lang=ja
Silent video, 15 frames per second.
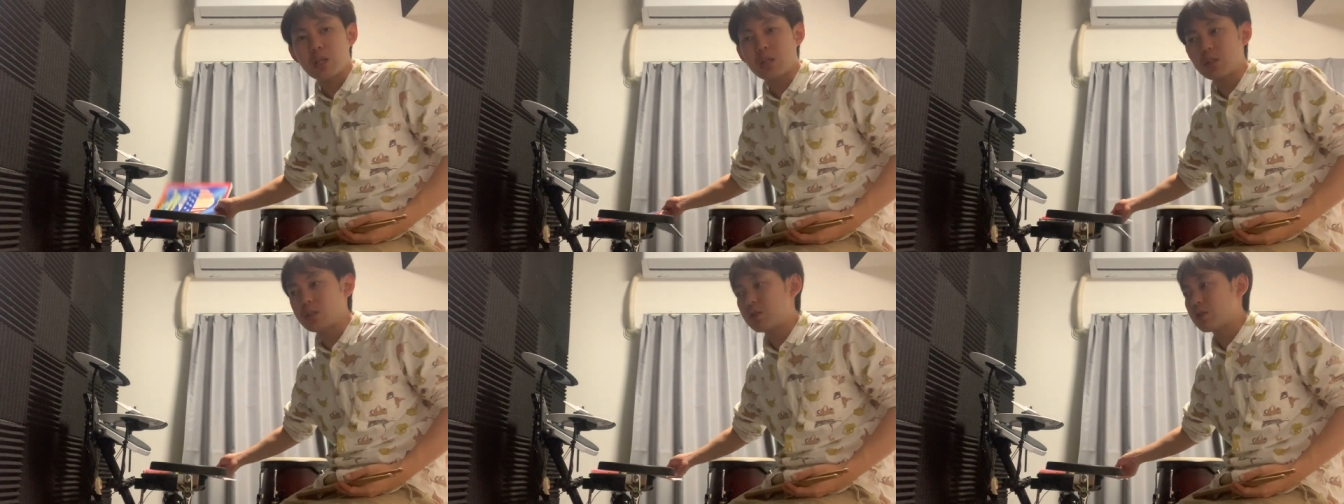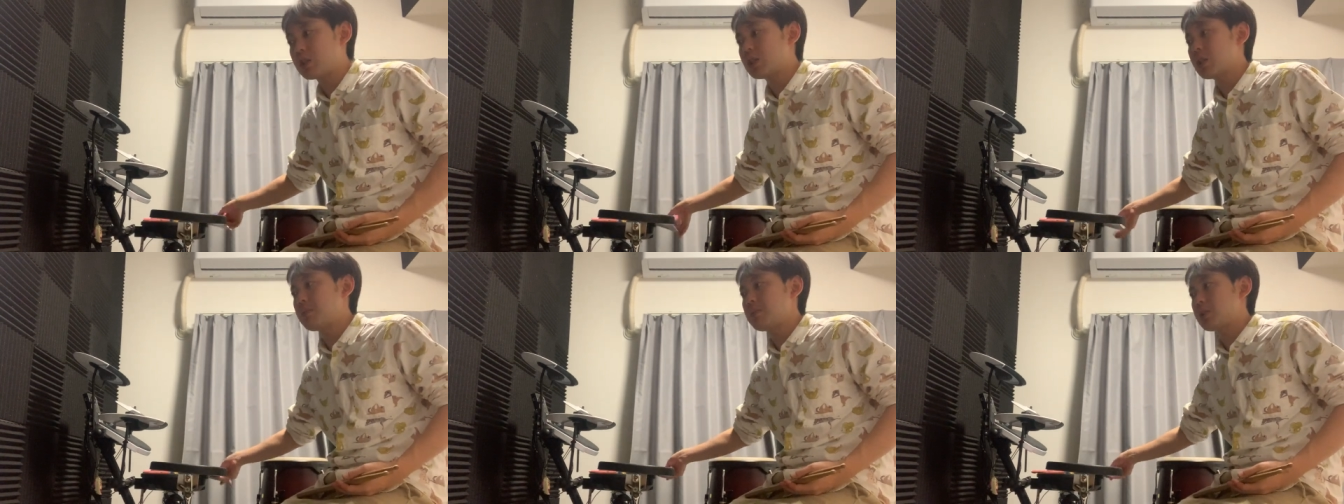レッスン
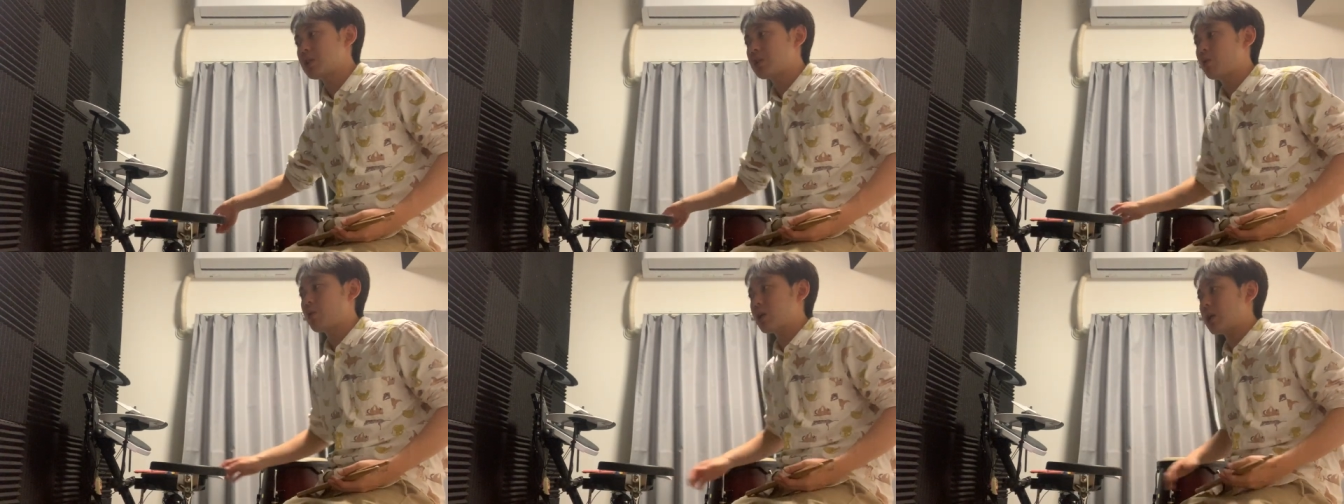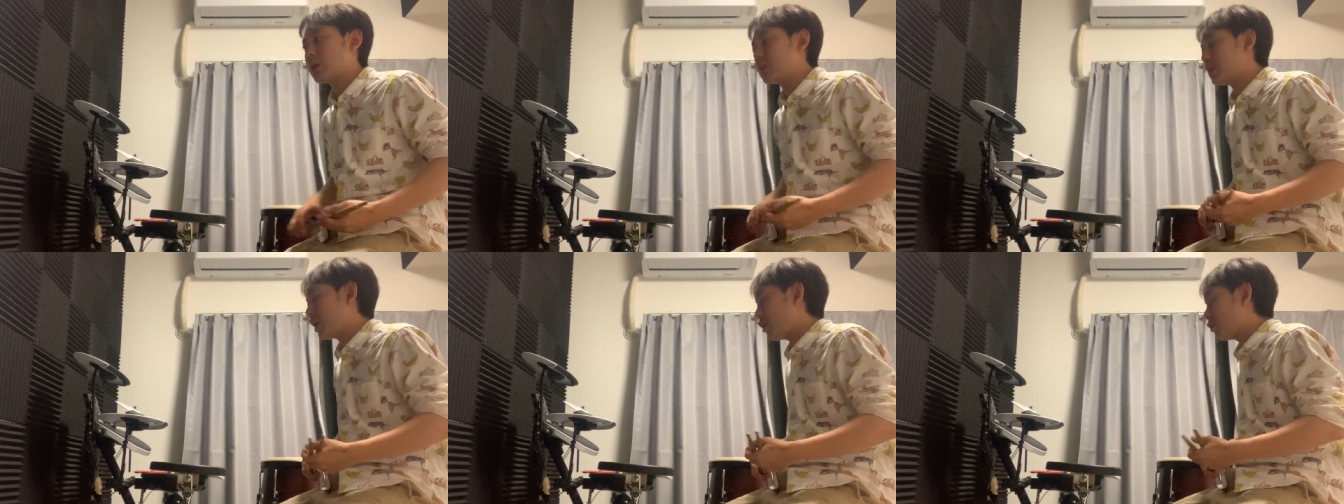してみて、それ
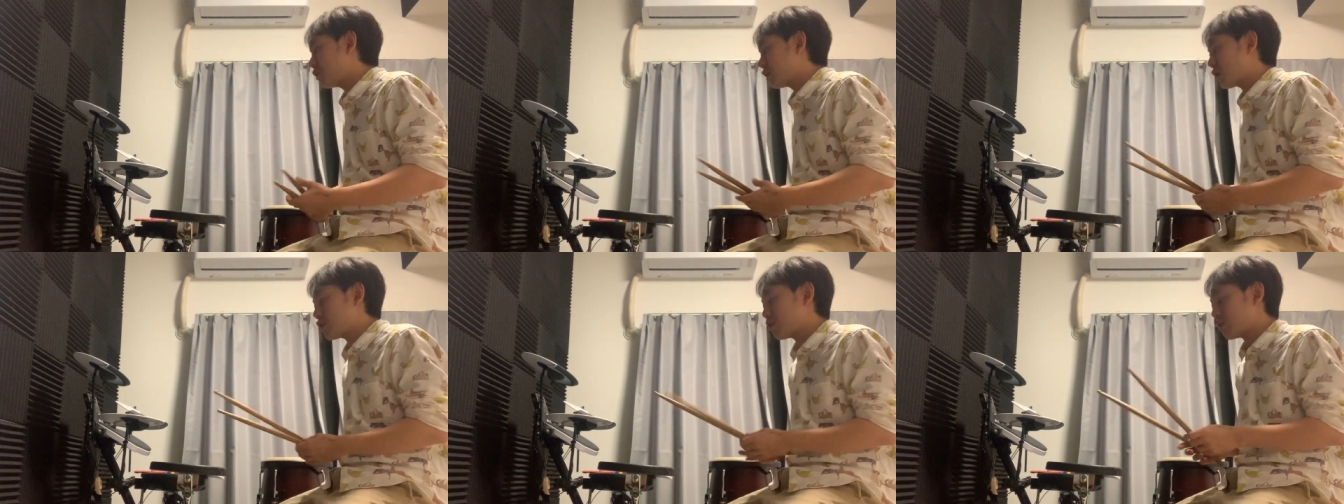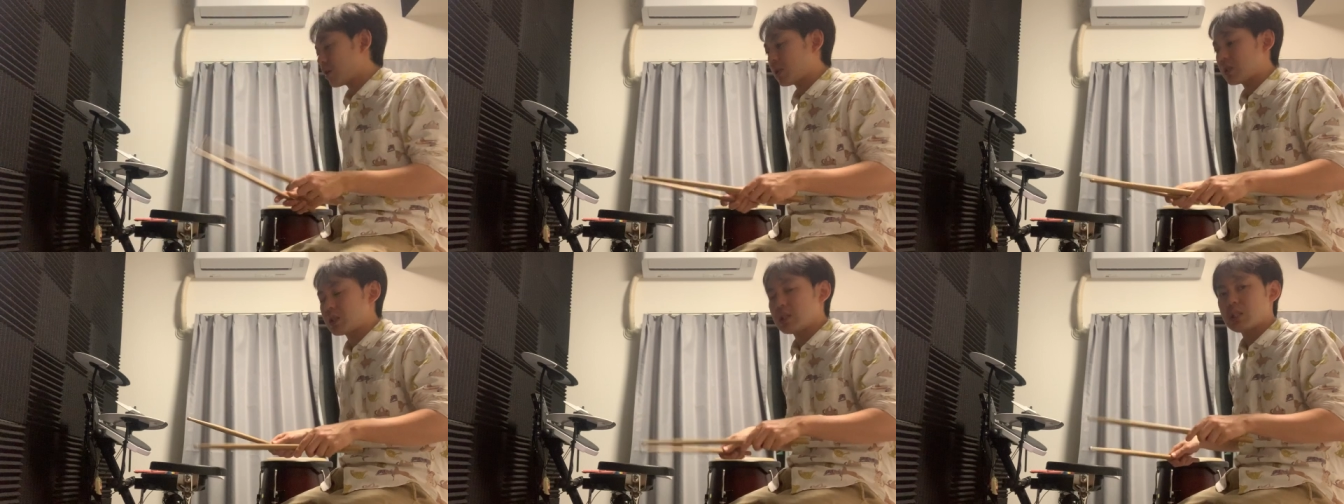が治った瞬
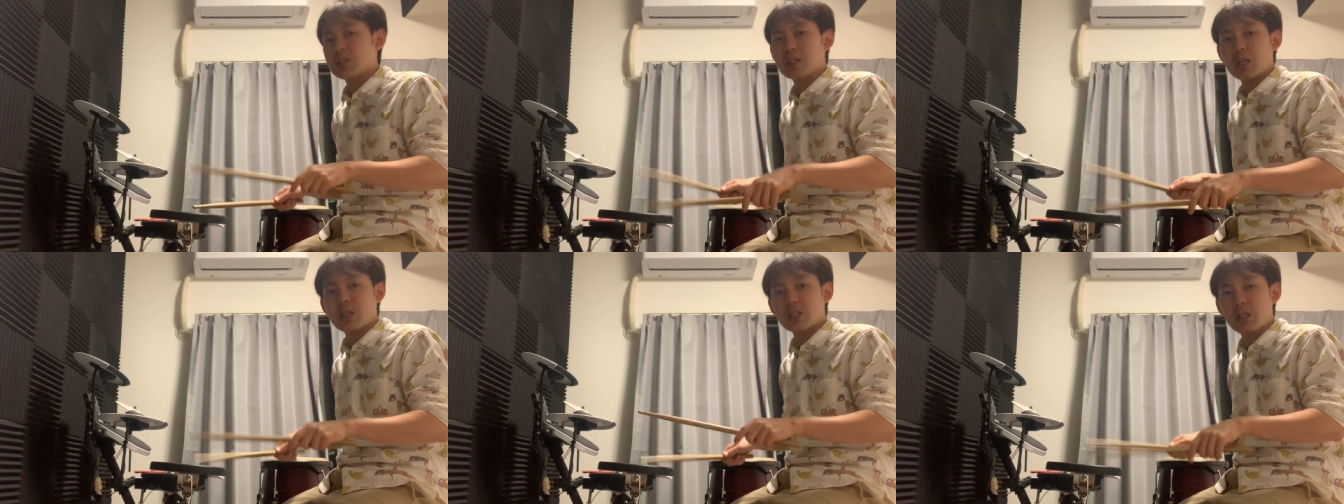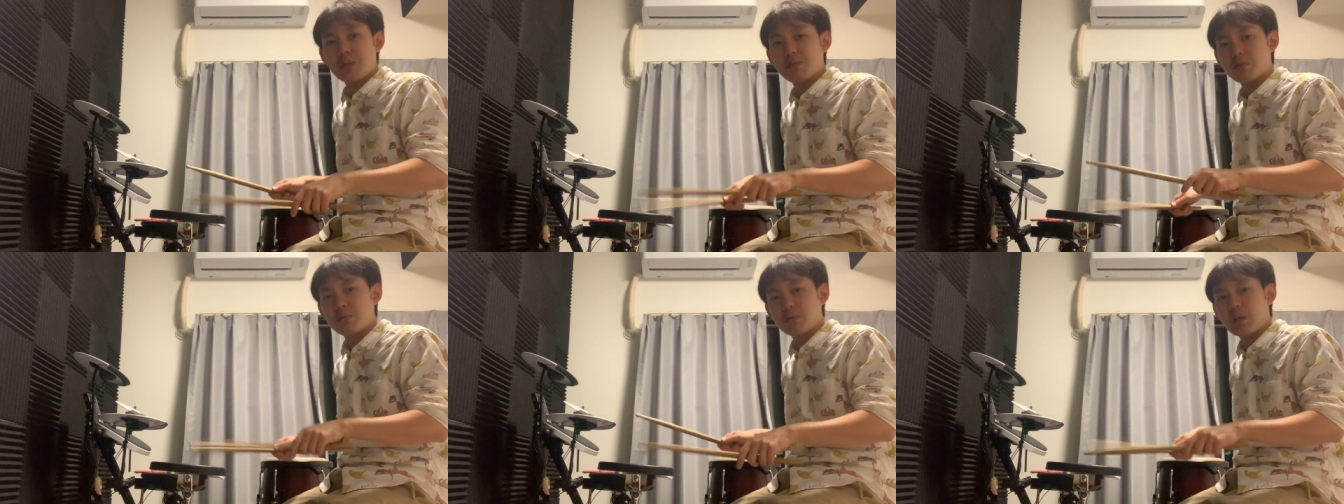間、小さい
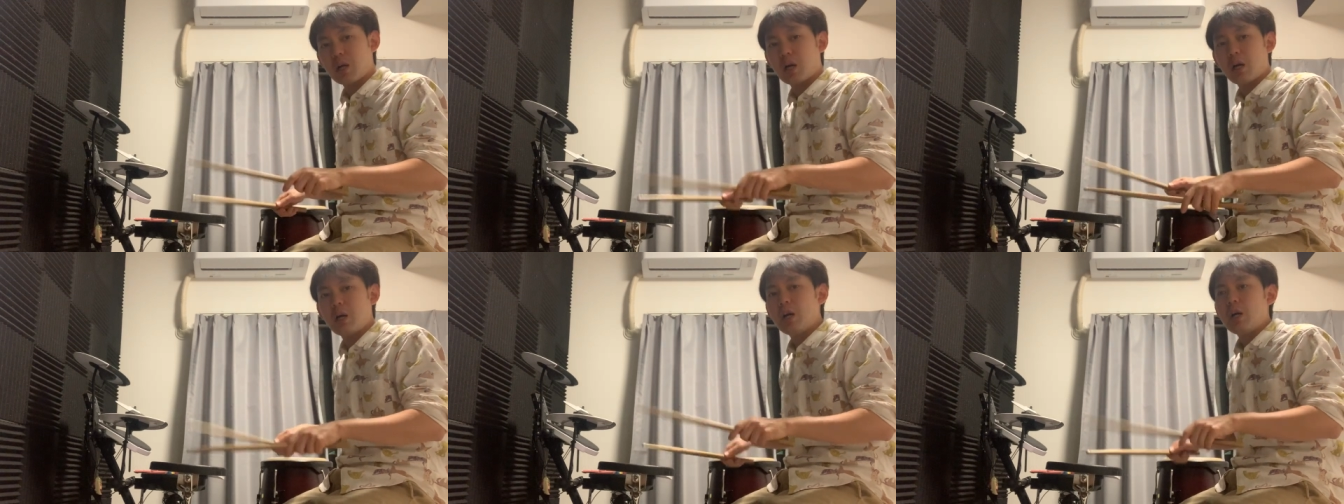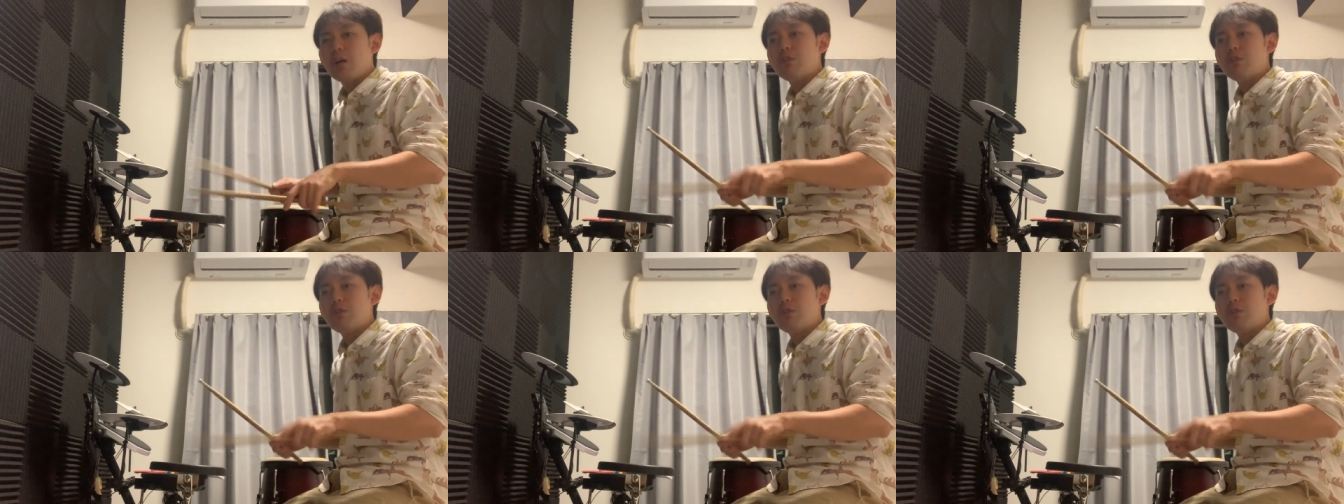ダブルが